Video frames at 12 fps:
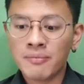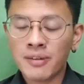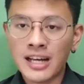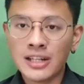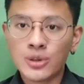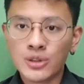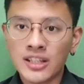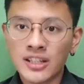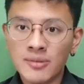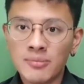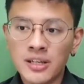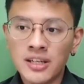radyo, sa
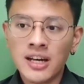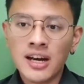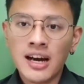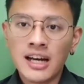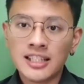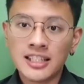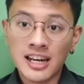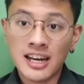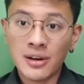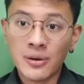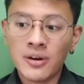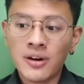TV, at sa
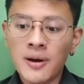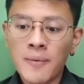dyaryo.